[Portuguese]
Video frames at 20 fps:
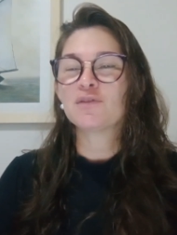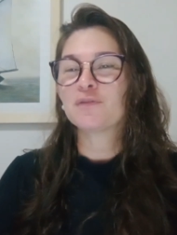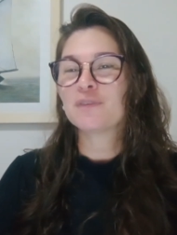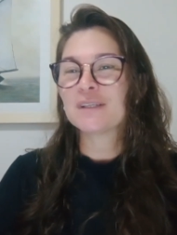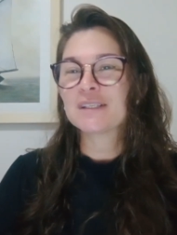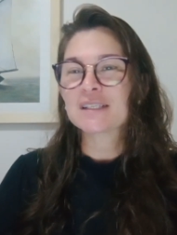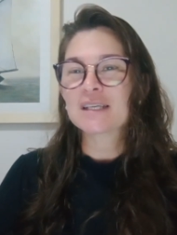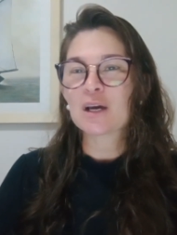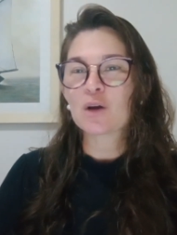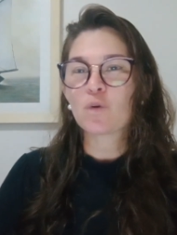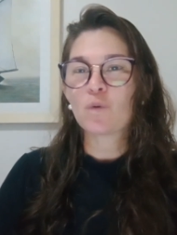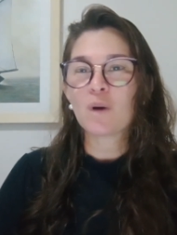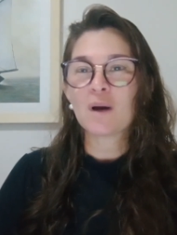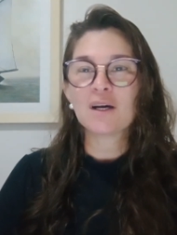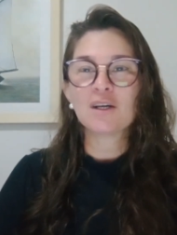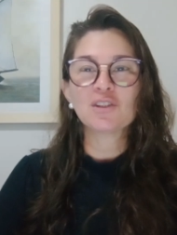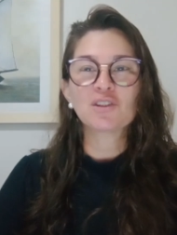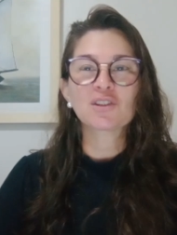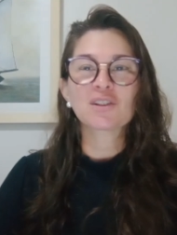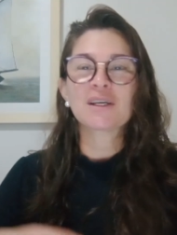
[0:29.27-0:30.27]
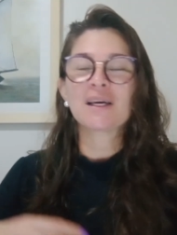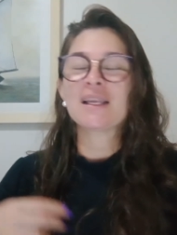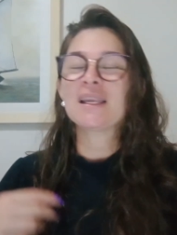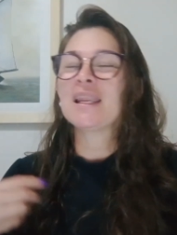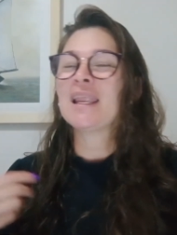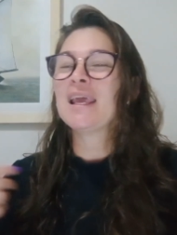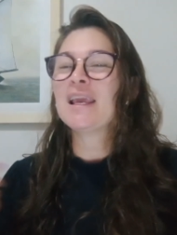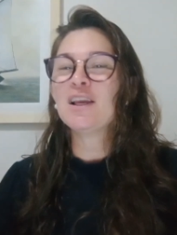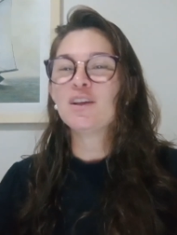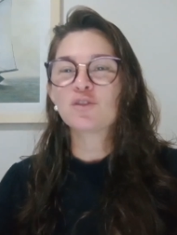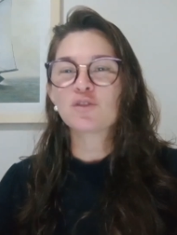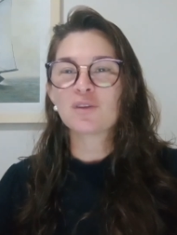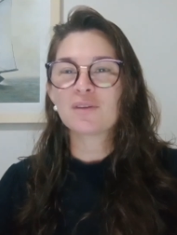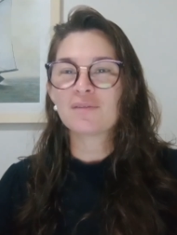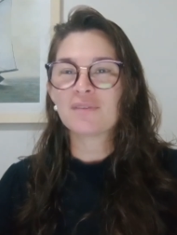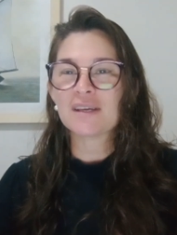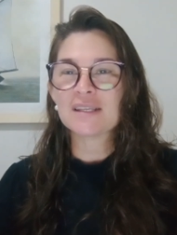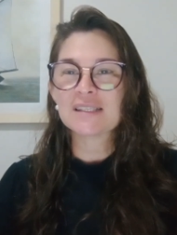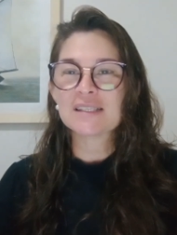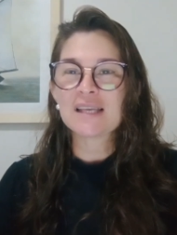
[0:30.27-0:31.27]
física quântica, leis
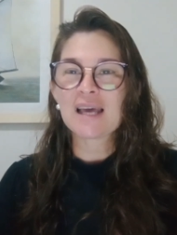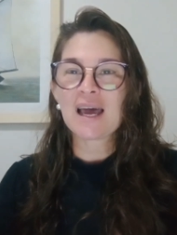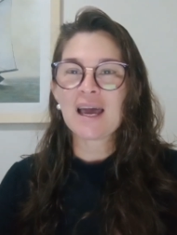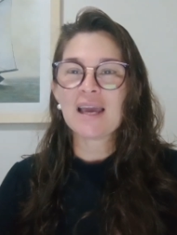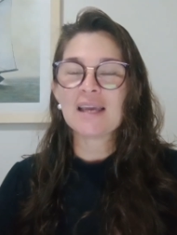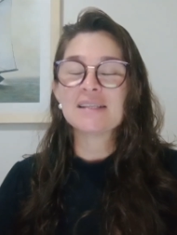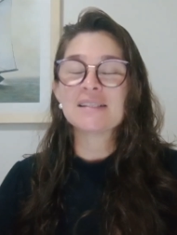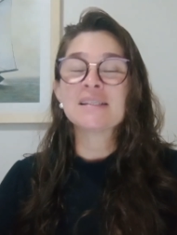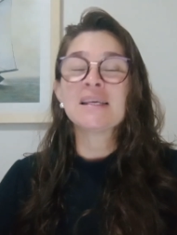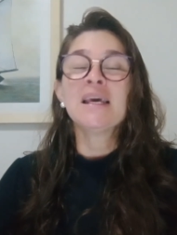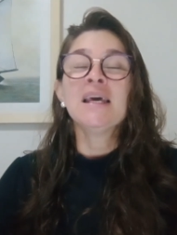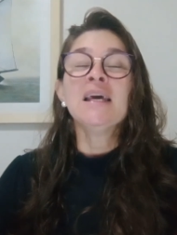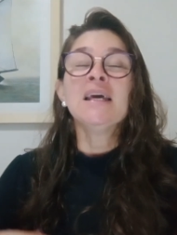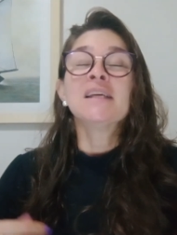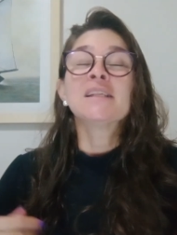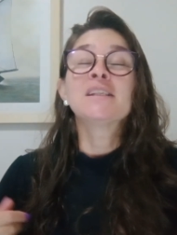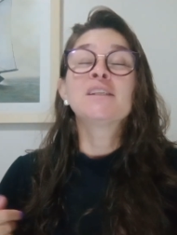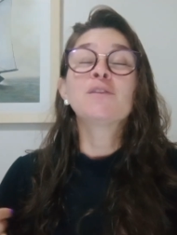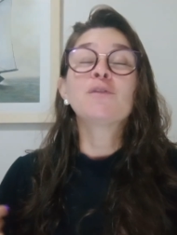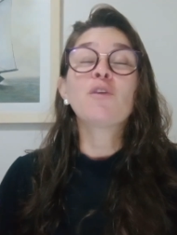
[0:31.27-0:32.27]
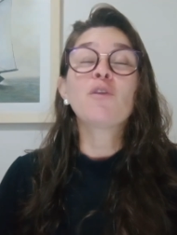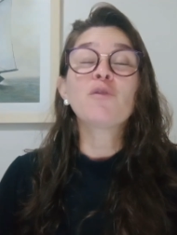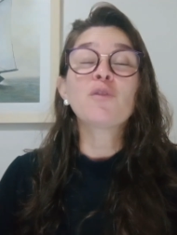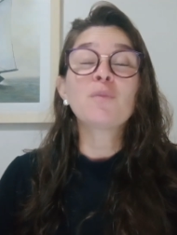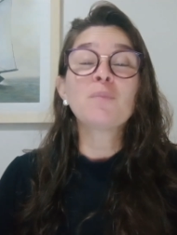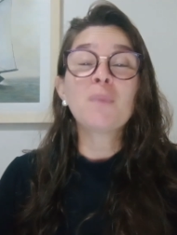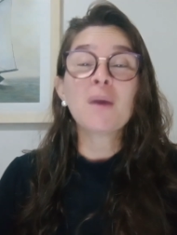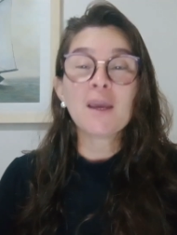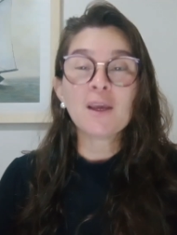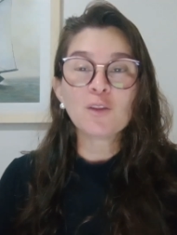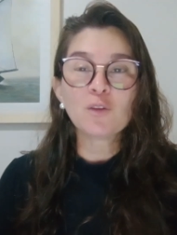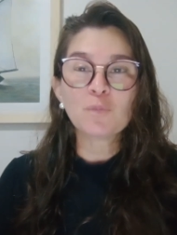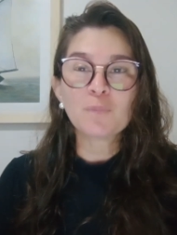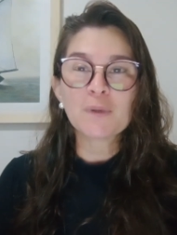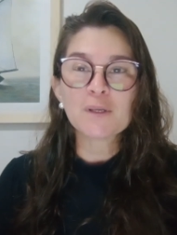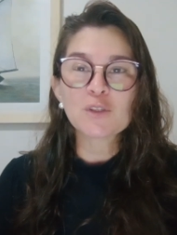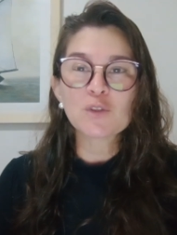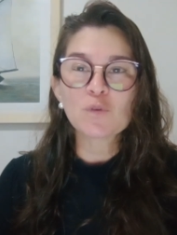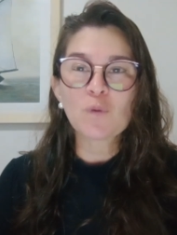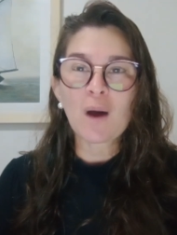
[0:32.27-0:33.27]
universais, desenvolvimento
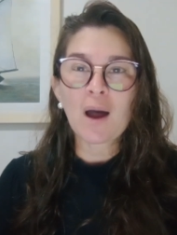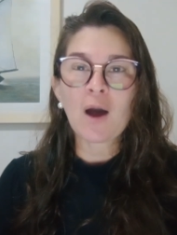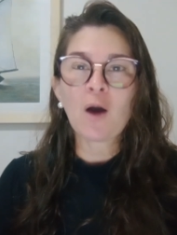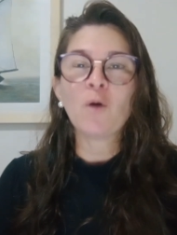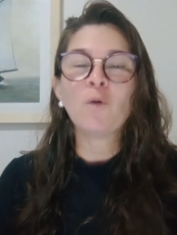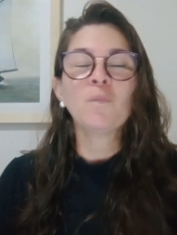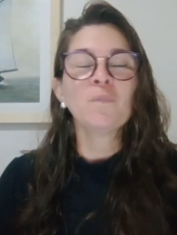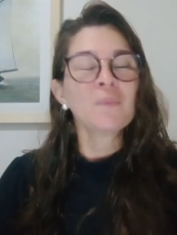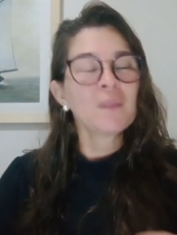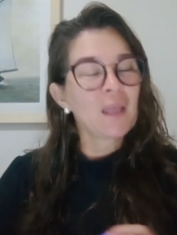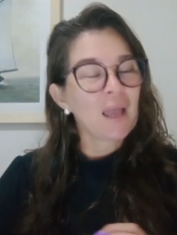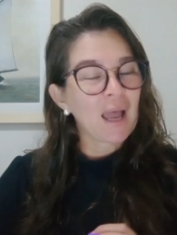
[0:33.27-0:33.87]
pessoal,